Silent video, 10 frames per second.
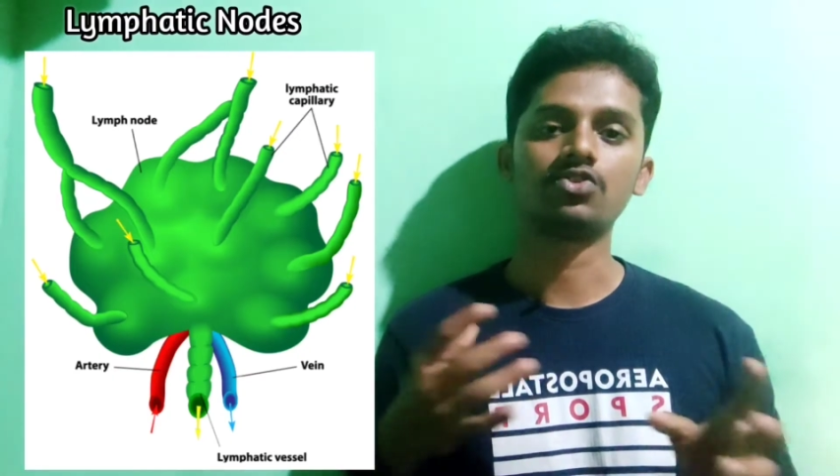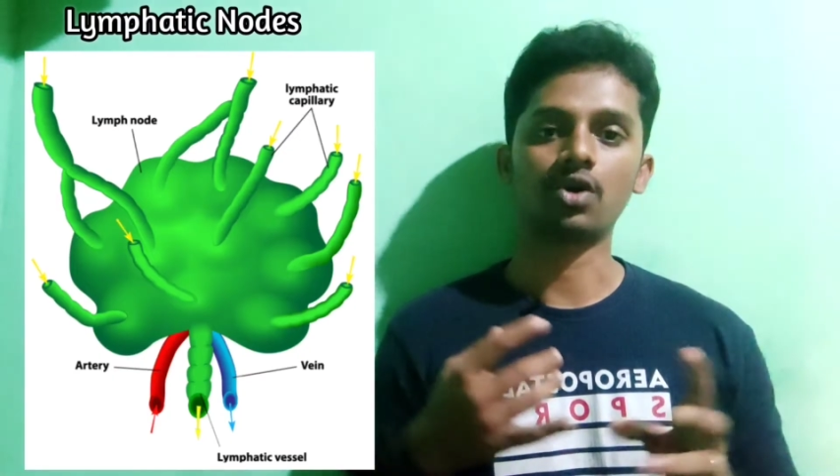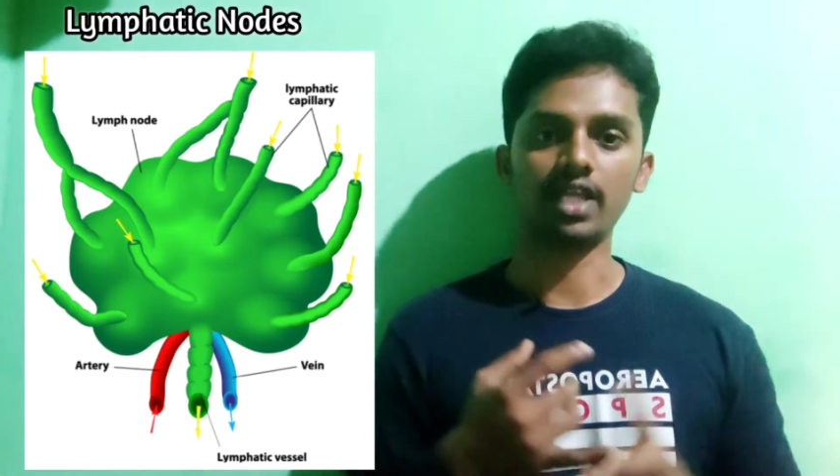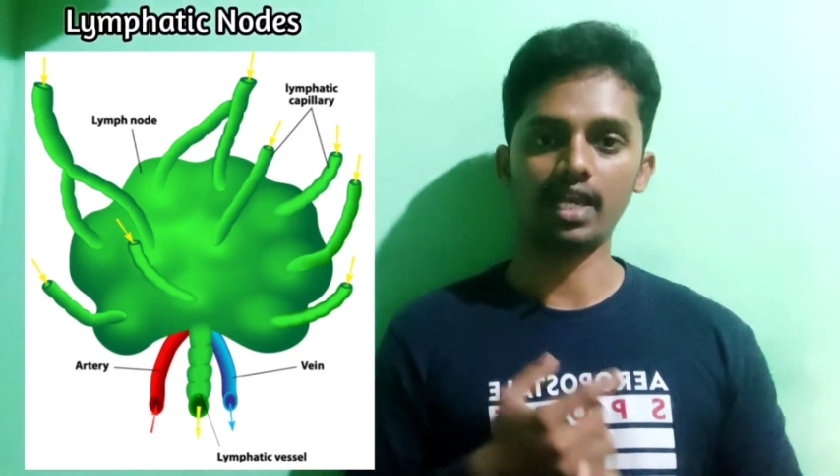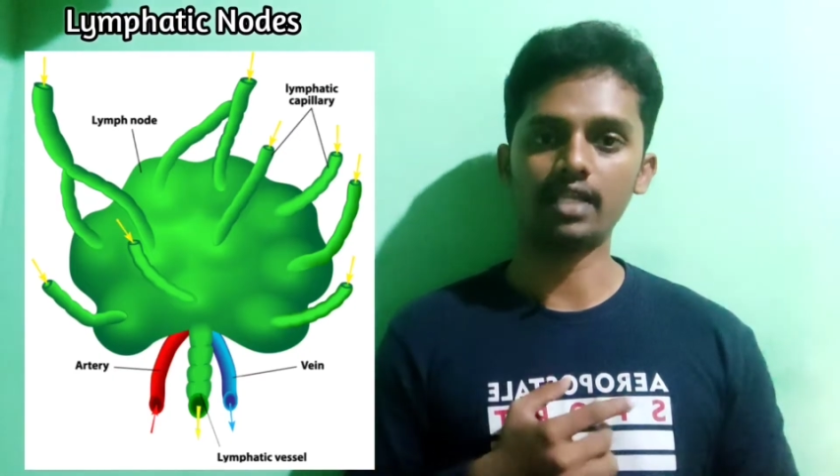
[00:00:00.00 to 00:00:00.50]

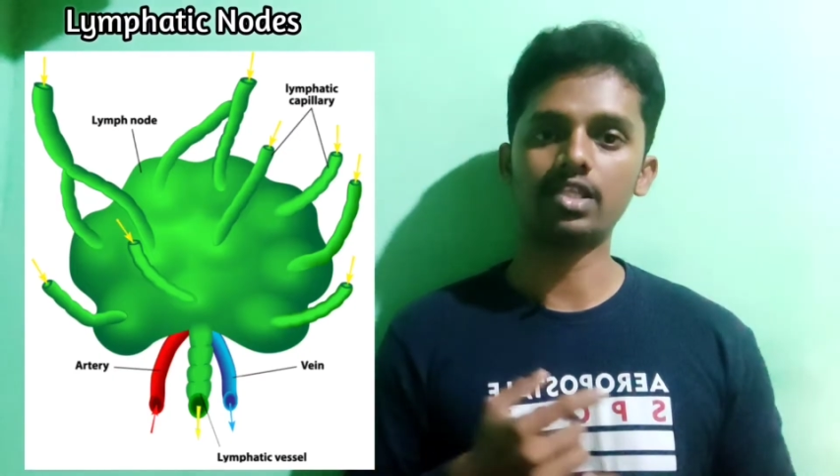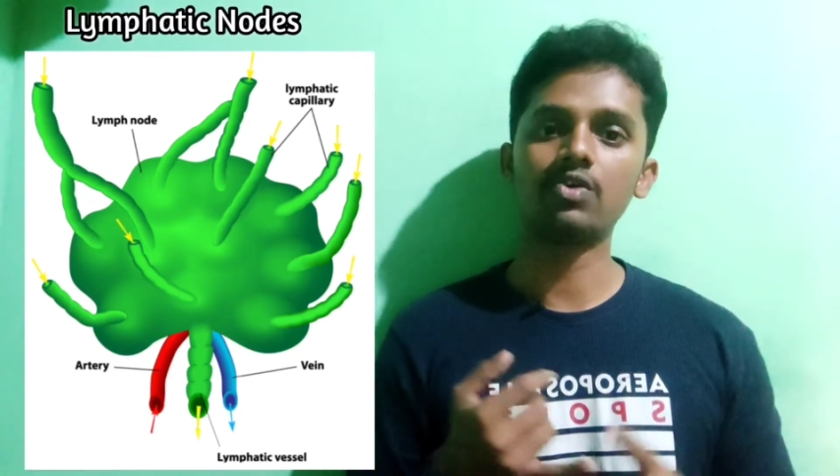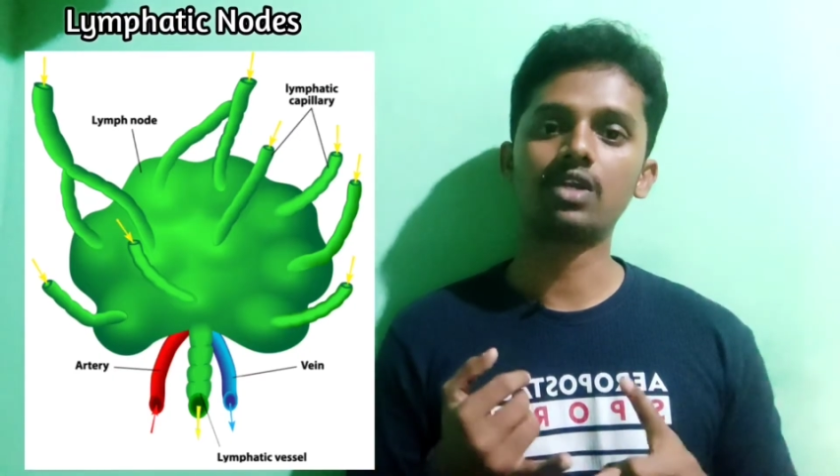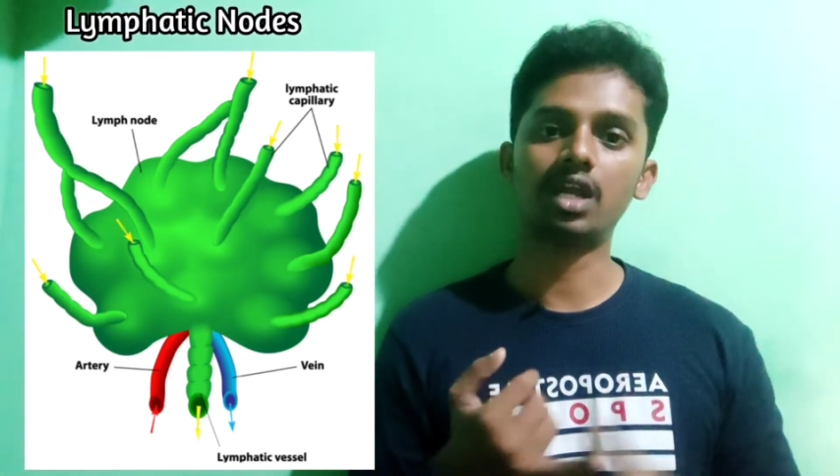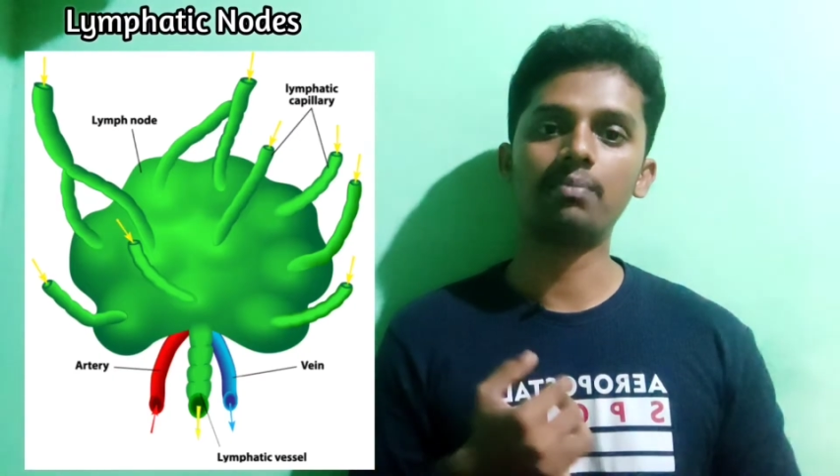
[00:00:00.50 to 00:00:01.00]
ஸோ அது
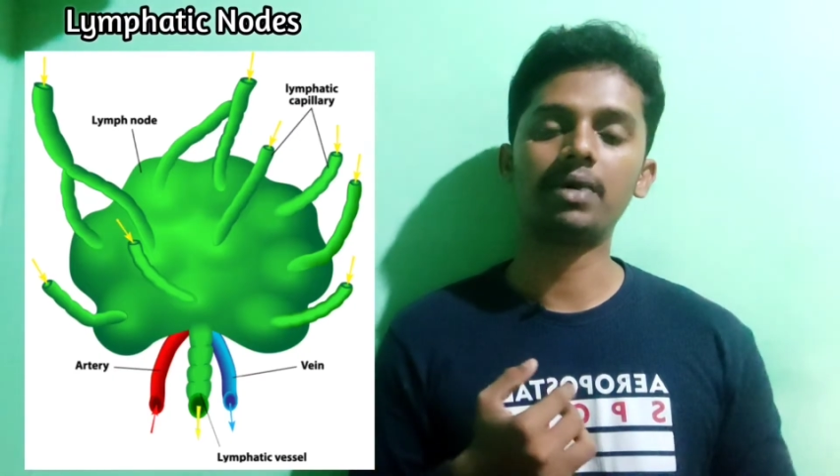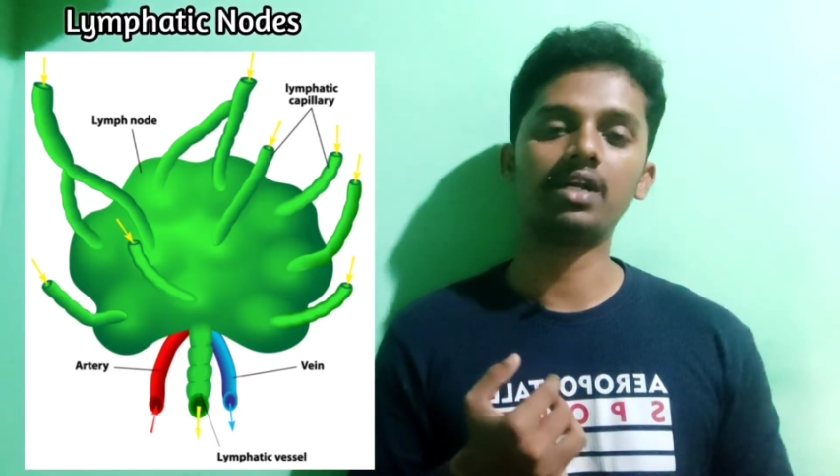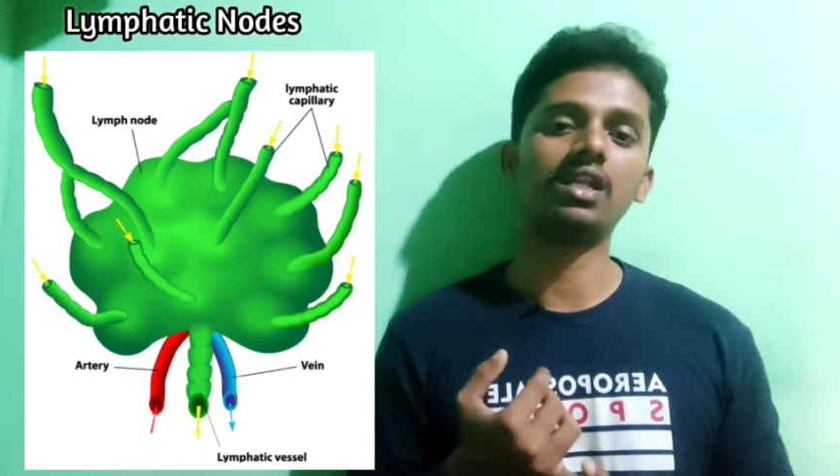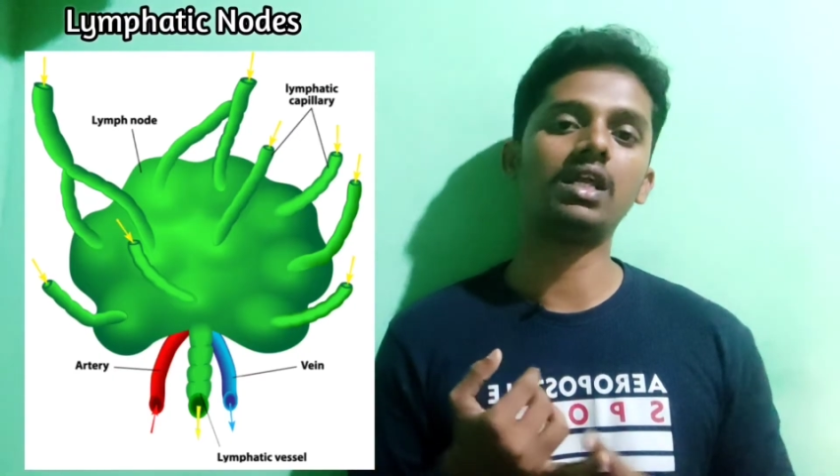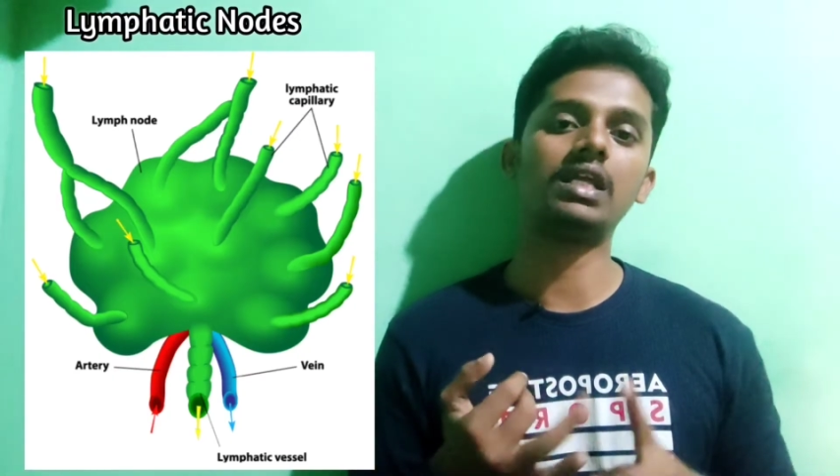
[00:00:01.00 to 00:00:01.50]
எல்லாத்தையும் கில்
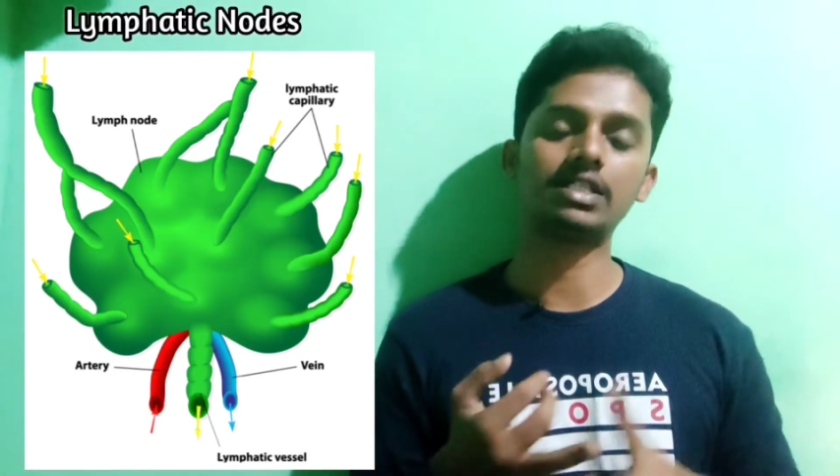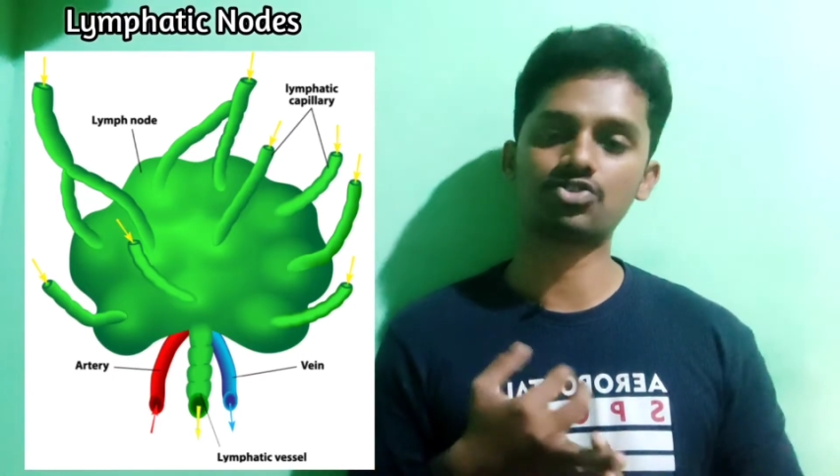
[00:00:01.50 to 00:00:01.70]
பண்ணி